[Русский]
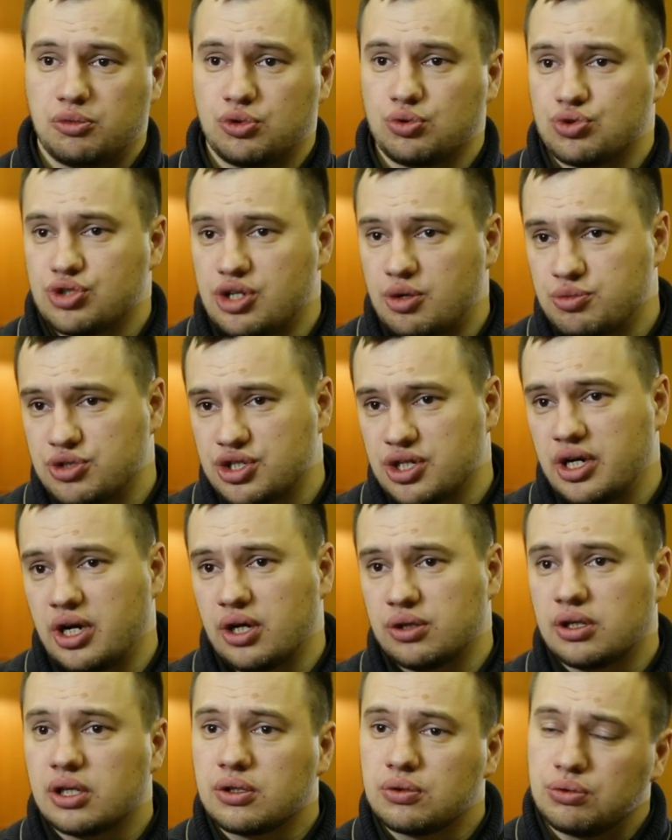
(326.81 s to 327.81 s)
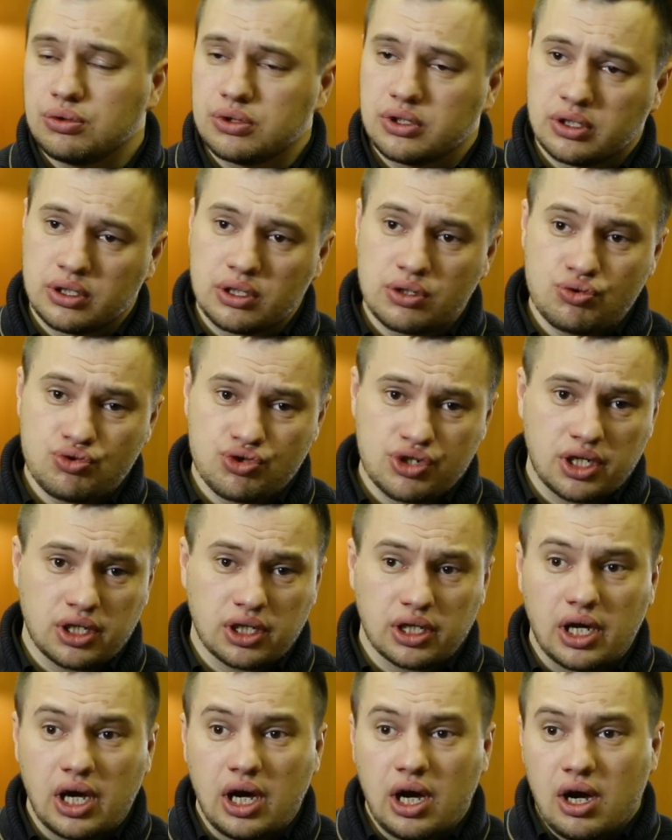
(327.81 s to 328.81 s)
тут же обжигают отходы,
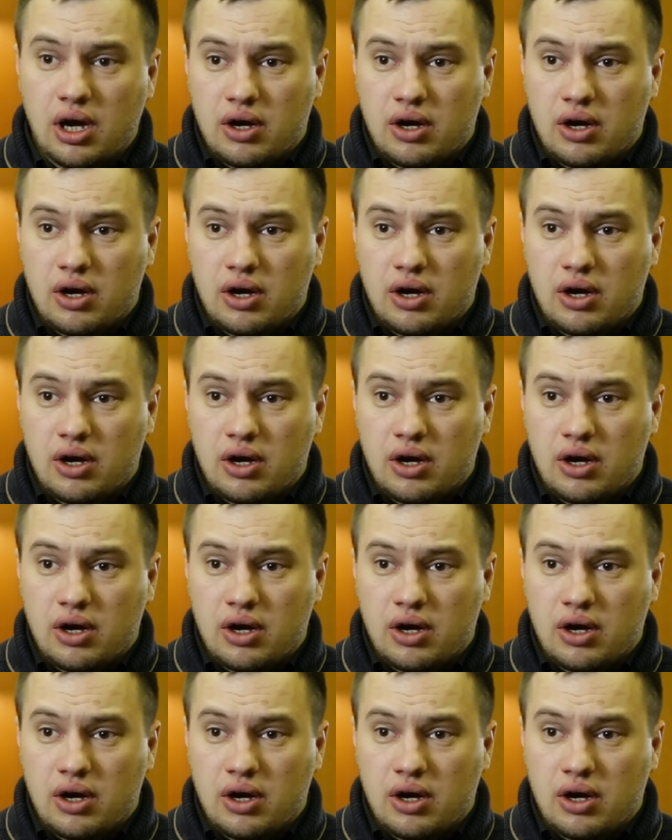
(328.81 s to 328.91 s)
нарушение